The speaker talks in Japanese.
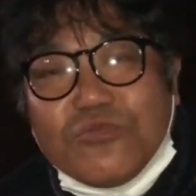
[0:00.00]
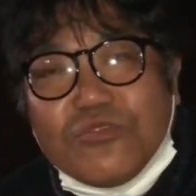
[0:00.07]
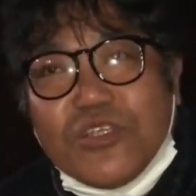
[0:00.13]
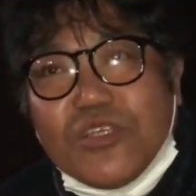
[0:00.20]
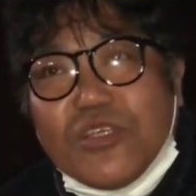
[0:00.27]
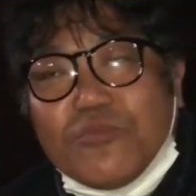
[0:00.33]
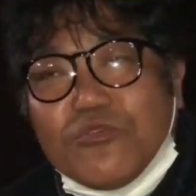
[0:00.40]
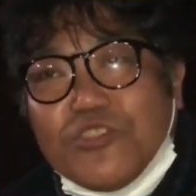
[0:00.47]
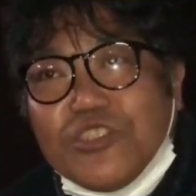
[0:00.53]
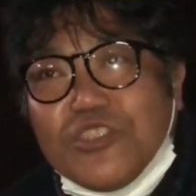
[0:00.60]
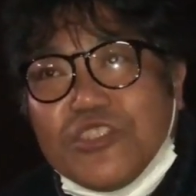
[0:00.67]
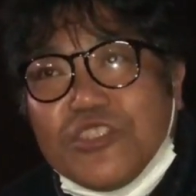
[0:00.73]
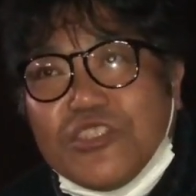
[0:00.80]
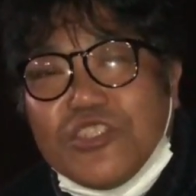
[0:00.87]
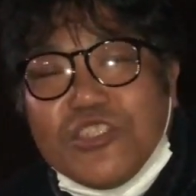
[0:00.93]
船でもいい
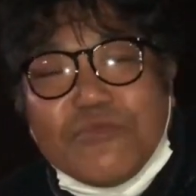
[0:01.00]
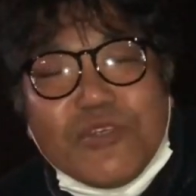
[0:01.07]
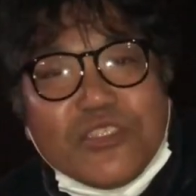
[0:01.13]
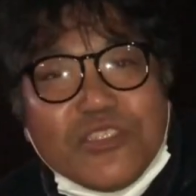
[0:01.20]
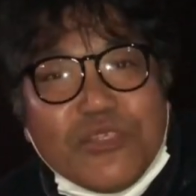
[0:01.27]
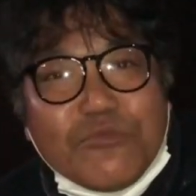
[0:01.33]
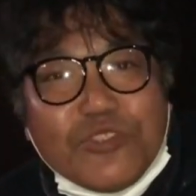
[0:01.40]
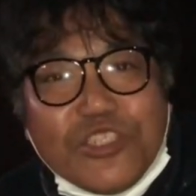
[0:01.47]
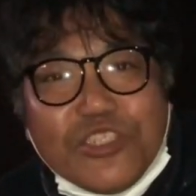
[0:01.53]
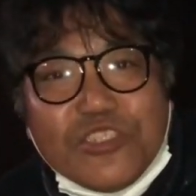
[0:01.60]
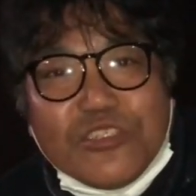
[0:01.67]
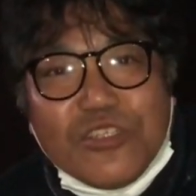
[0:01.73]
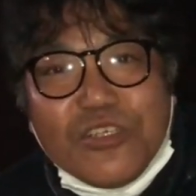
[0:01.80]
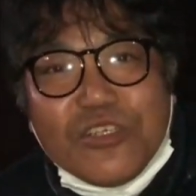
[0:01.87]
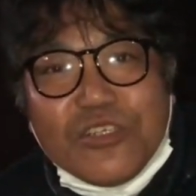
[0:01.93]
しシーバスでもいい
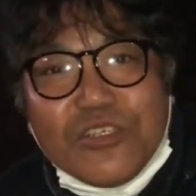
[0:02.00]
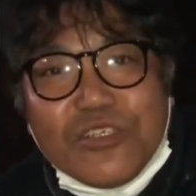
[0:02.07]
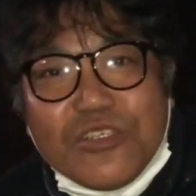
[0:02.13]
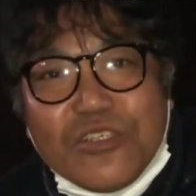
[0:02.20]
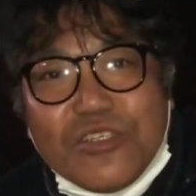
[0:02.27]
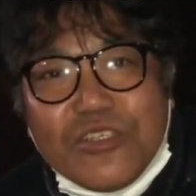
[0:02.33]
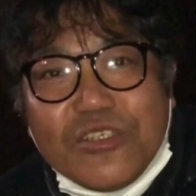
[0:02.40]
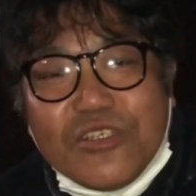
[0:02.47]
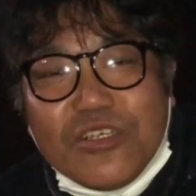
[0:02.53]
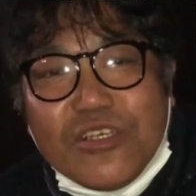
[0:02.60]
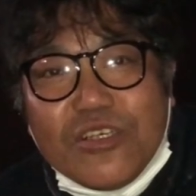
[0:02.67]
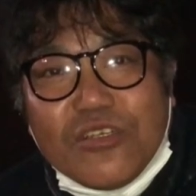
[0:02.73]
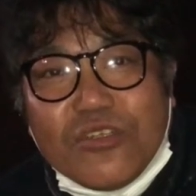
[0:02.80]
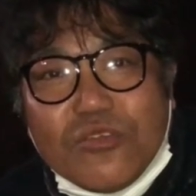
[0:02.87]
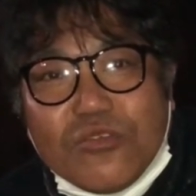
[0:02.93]
しね、うん、
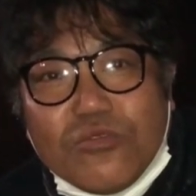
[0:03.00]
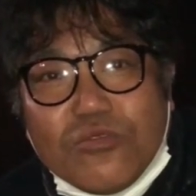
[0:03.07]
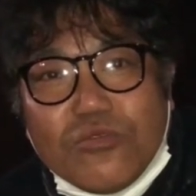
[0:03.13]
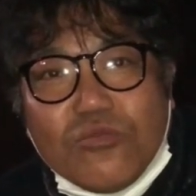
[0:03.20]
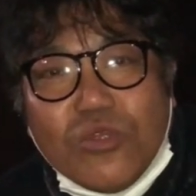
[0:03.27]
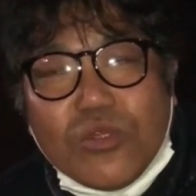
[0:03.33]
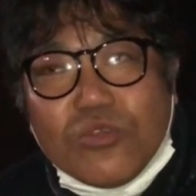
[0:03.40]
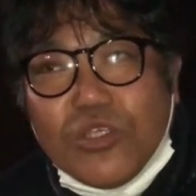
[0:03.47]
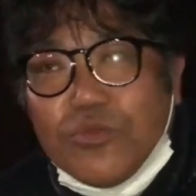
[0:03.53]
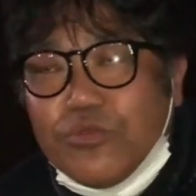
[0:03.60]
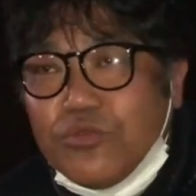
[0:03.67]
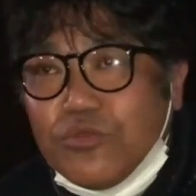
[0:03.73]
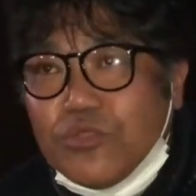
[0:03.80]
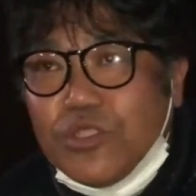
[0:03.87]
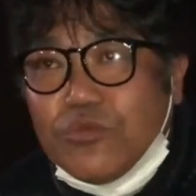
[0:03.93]
ただ岐
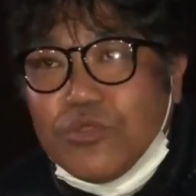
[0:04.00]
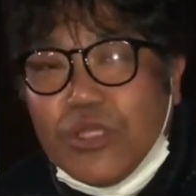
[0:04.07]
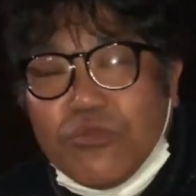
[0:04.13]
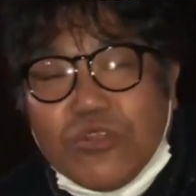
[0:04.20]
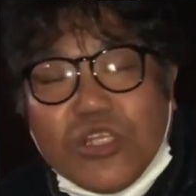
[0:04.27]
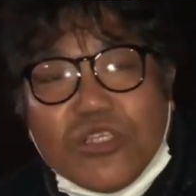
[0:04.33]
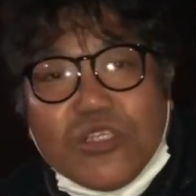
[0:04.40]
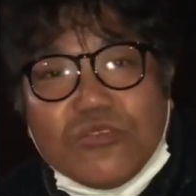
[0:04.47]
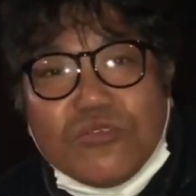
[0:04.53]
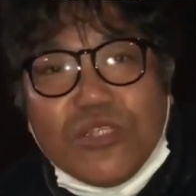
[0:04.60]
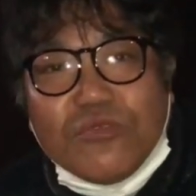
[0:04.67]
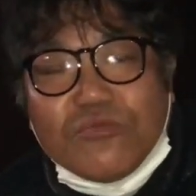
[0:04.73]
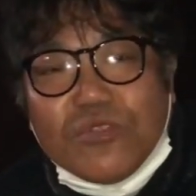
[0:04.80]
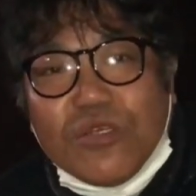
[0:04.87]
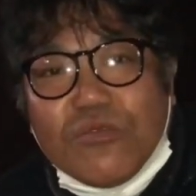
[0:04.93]
阜岐阜だと何が釣
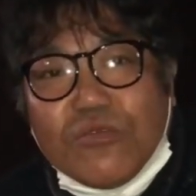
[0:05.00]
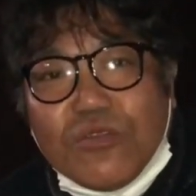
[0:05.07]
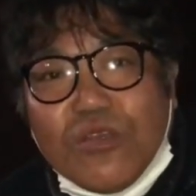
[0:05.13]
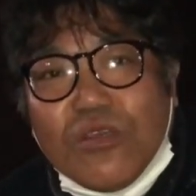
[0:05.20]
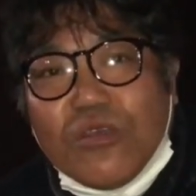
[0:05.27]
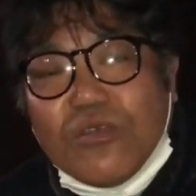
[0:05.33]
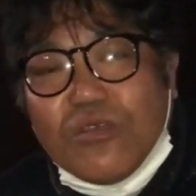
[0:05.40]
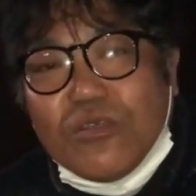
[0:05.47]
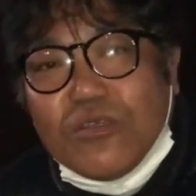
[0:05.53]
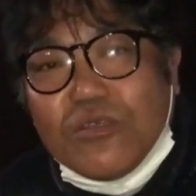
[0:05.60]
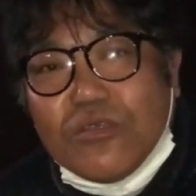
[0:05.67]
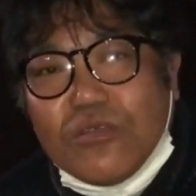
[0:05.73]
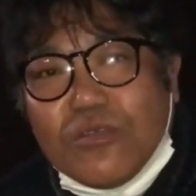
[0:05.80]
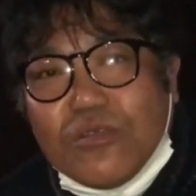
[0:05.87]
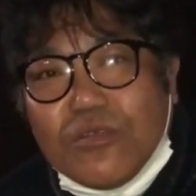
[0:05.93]
れるんだろ
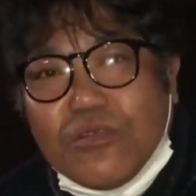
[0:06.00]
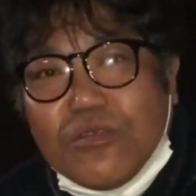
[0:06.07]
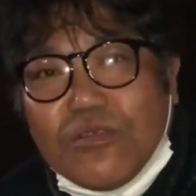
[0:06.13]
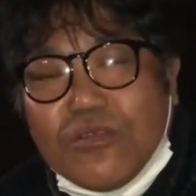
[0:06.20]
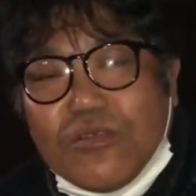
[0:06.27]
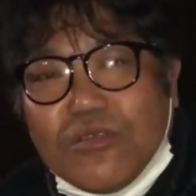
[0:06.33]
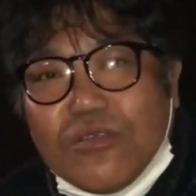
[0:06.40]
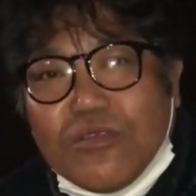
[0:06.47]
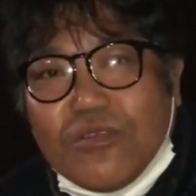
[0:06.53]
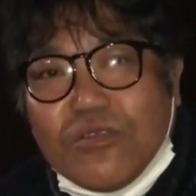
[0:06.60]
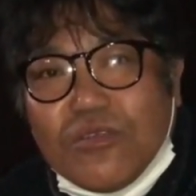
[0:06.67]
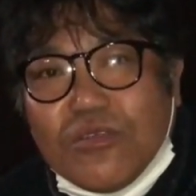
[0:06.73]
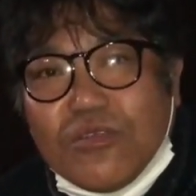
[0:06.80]
うね分かんないちょっと俺が